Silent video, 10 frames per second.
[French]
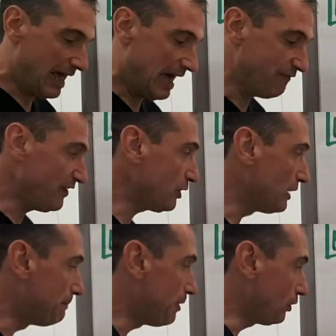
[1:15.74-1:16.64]
Afin que
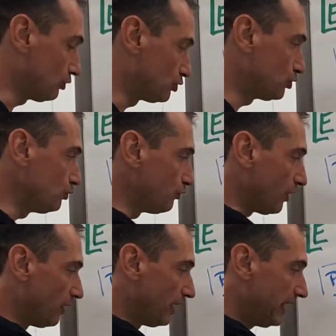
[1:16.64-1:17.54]
les portes
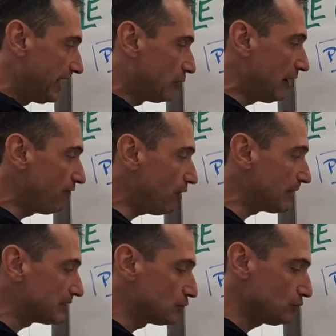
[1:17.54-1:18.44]
s'ouvrent et que
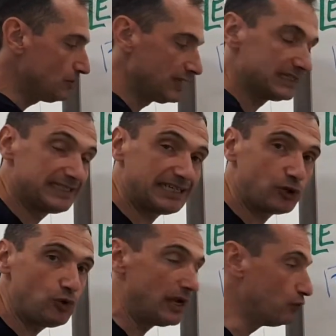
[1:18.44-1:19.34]
l'information
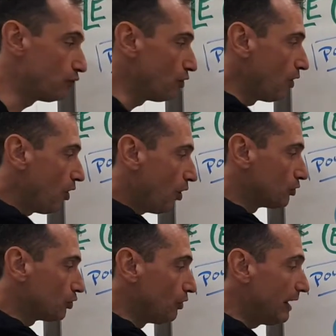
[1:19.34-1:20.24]
circule à nouveau
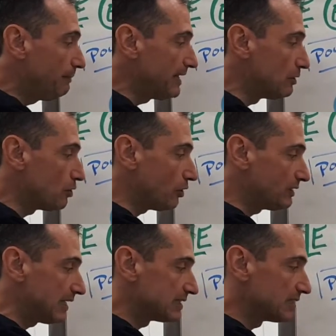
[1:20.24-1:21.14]
entre le limbique et le
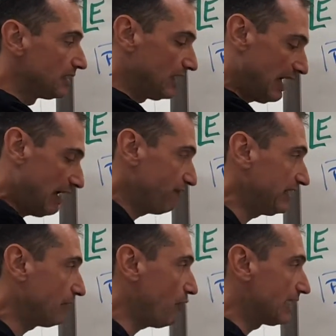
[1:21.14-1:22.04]
cortex,
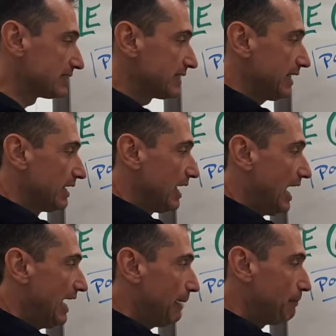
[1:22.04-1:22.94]
afin d'avoir accès
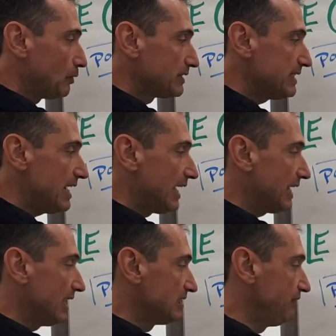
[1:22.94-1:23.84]
à la pensée, à la
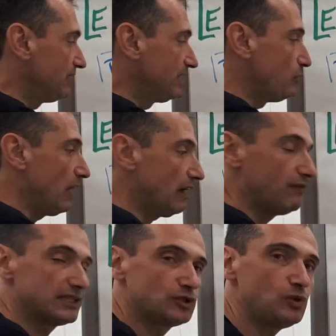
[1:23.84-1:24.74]
créativité ou à la
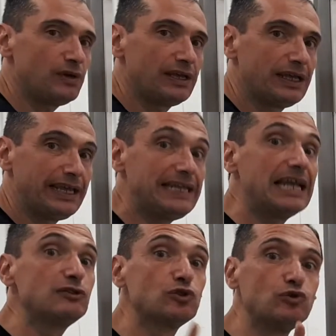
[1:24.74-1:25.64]
réflexion, il y
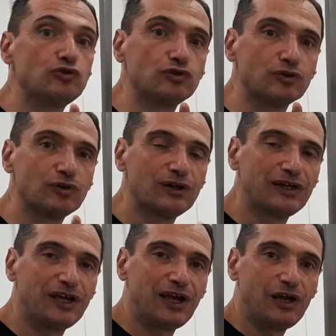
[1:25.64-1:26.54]
a une solution,
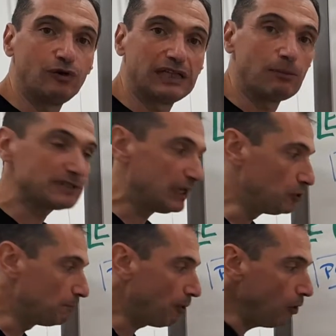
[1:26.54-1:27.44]
notamment celle
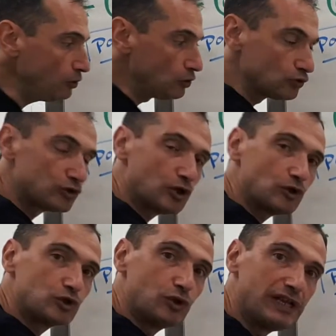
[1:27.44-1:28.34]
de prendre
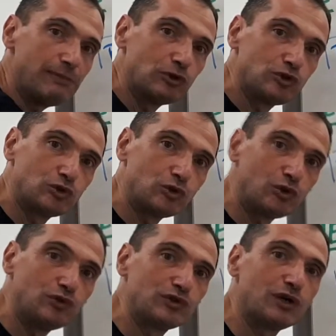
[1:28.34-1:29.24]
conscience de l'émotion
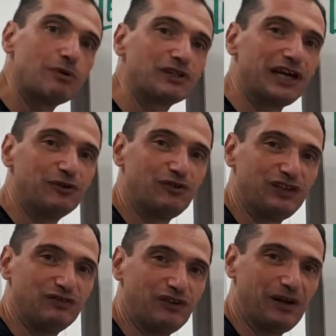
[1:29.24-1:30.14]
que nous sommes en train de
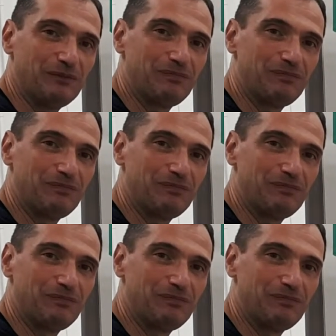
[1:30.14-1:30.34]
vivre.